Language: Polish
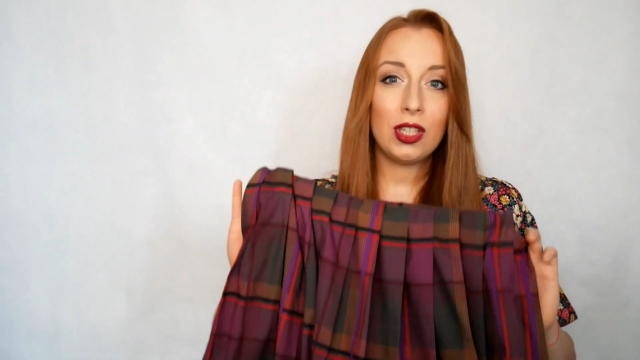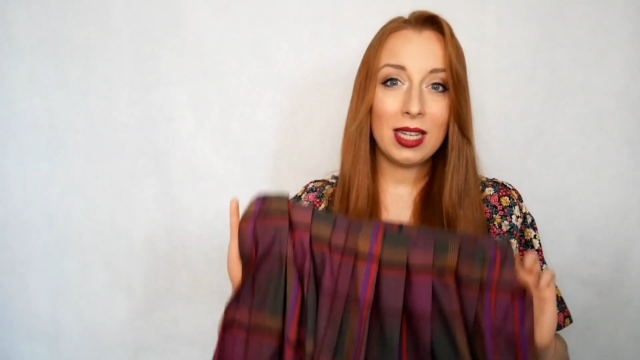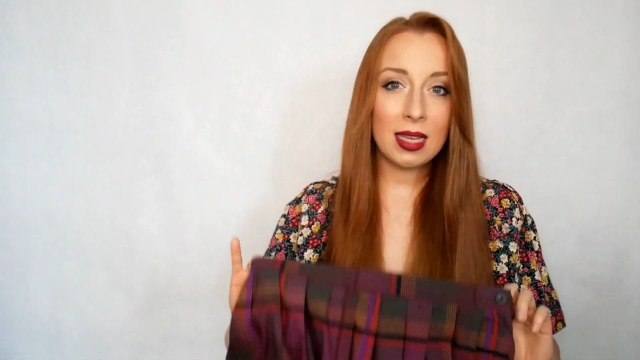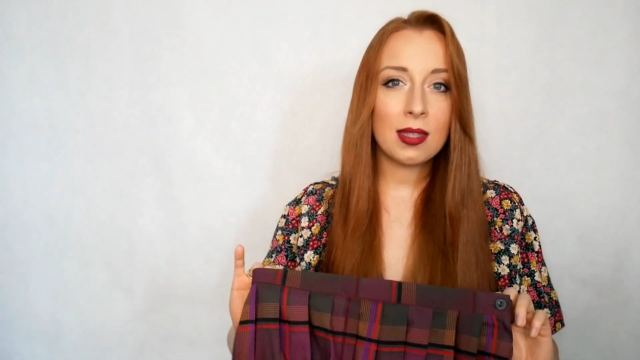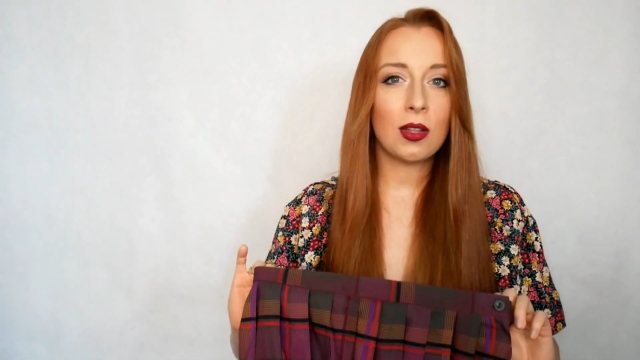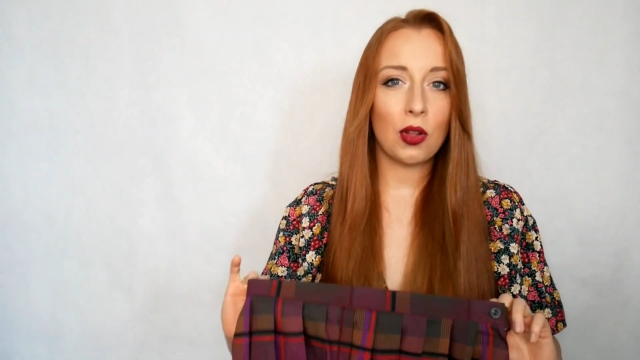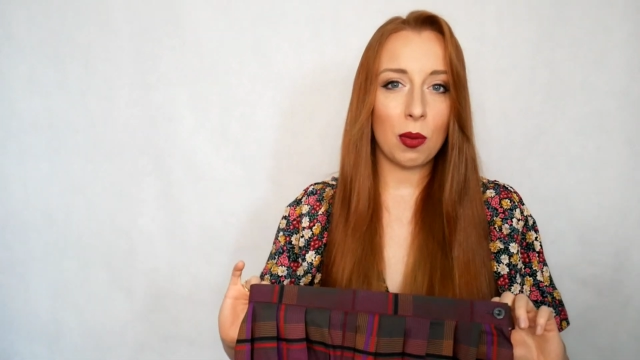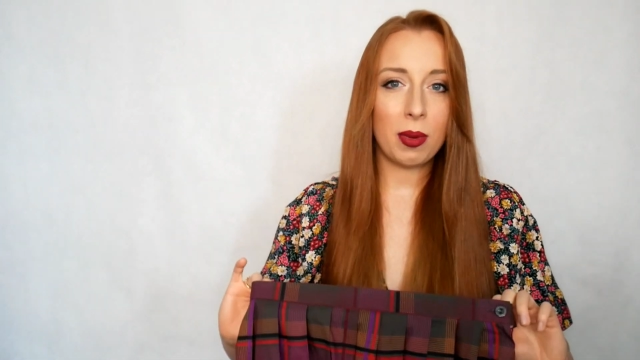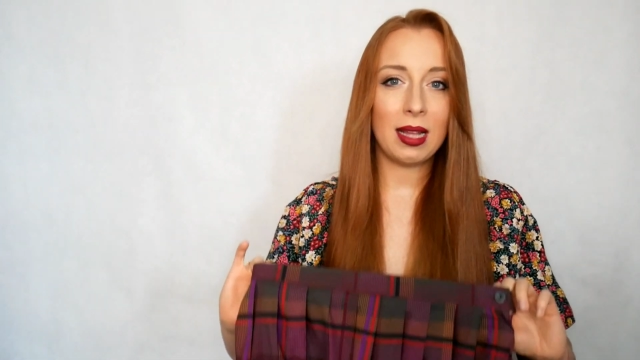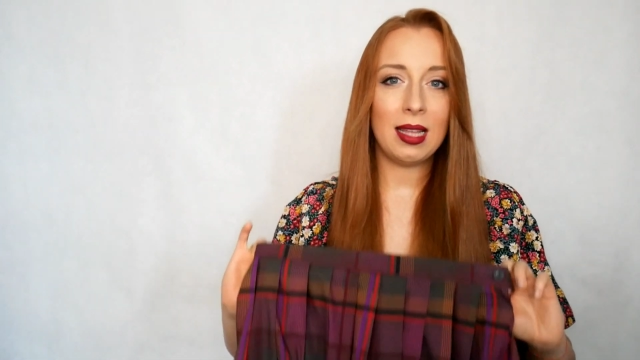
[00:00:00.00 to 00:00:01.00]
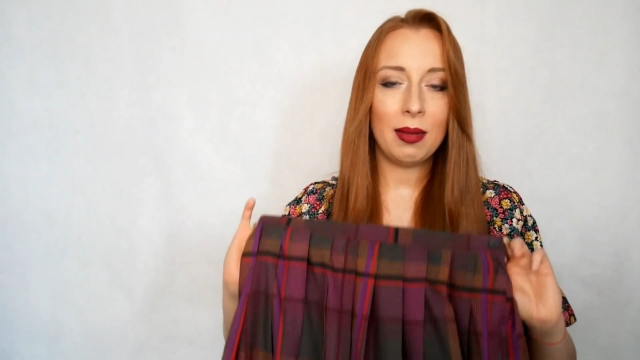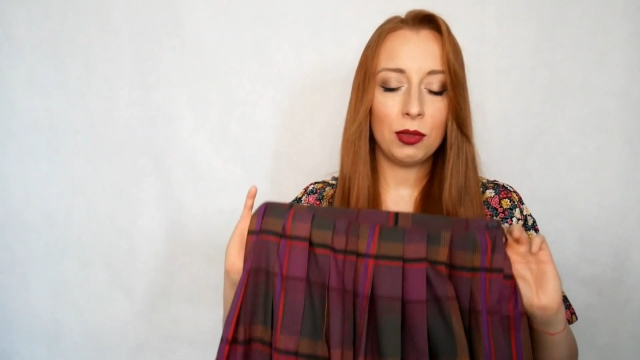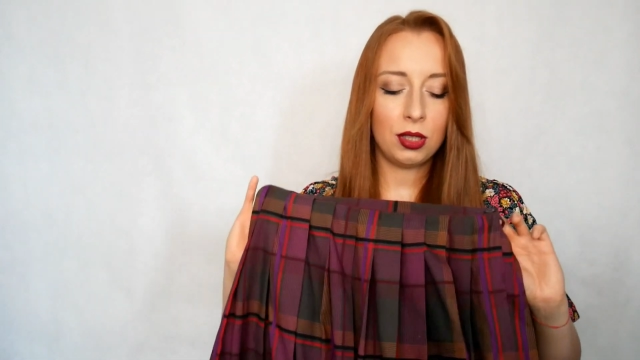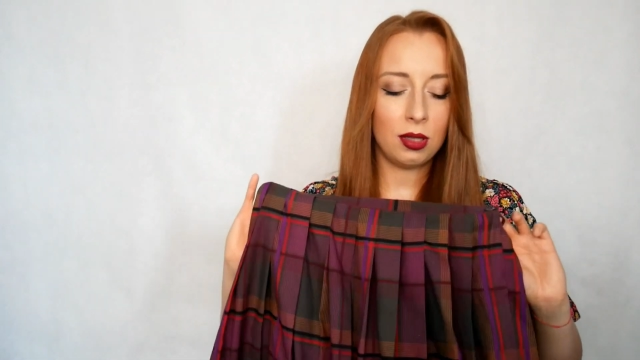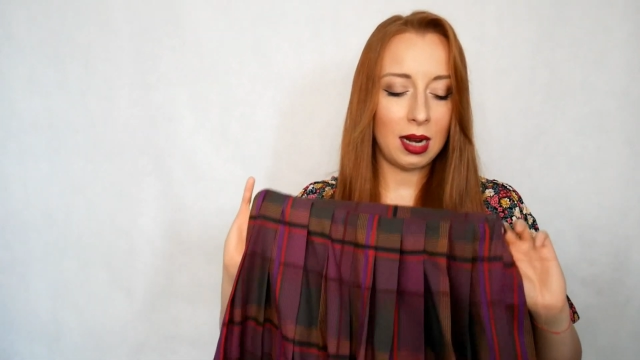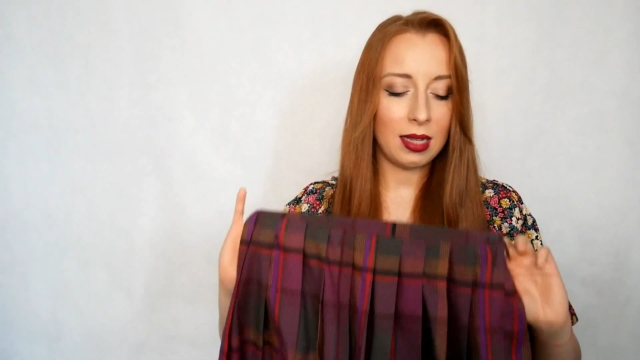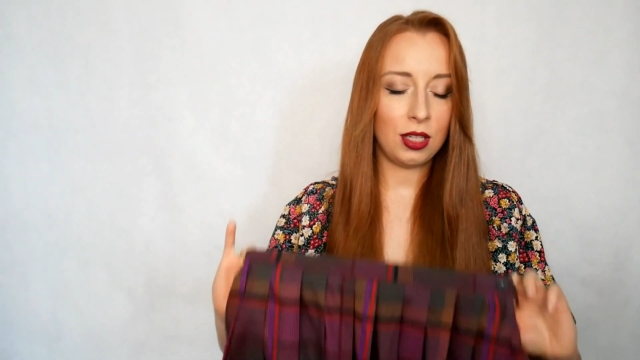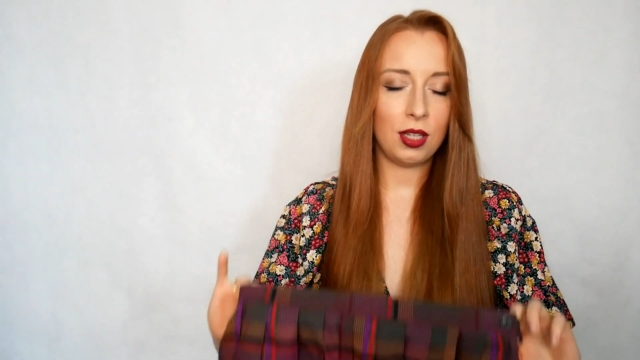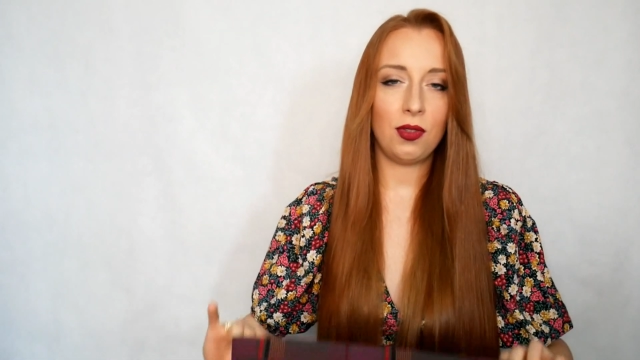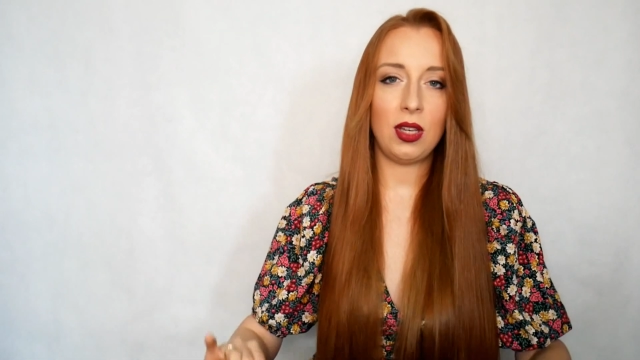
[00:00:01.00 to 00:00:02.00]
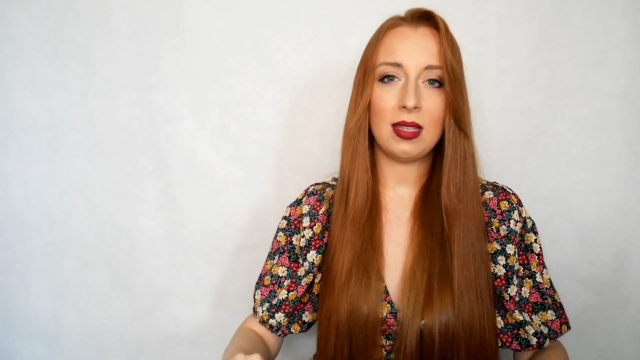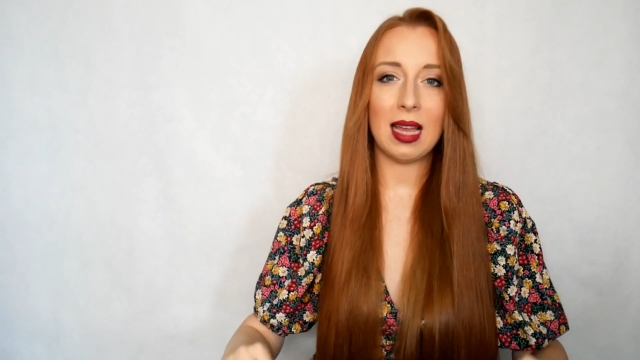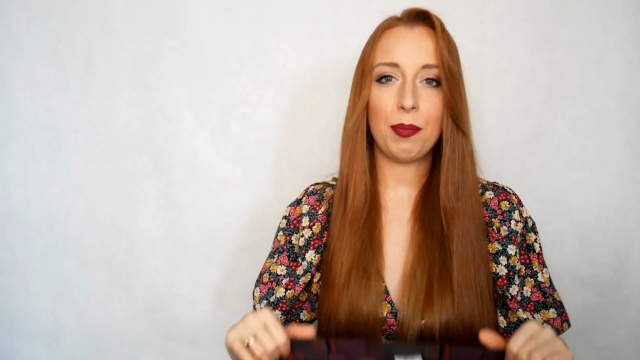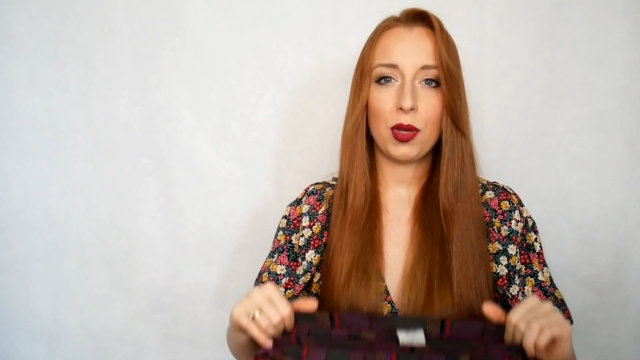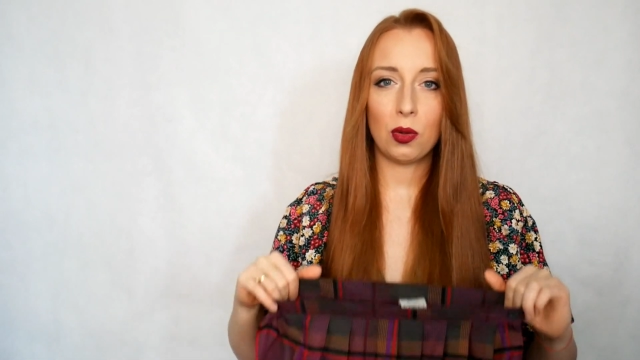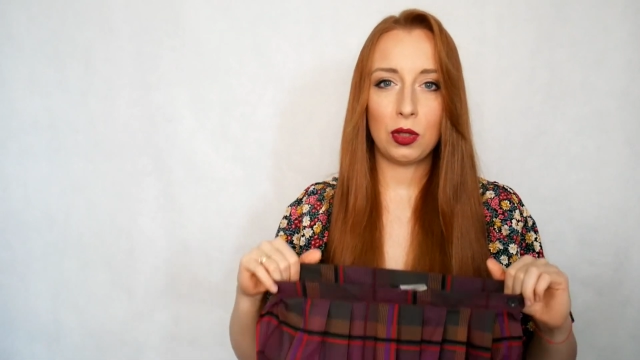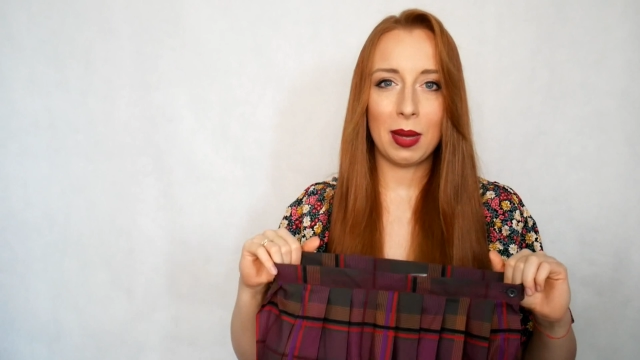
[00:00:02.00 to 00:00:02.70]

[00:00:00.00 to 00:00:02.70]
że jest dobra, dam radę się w niej zapiąć,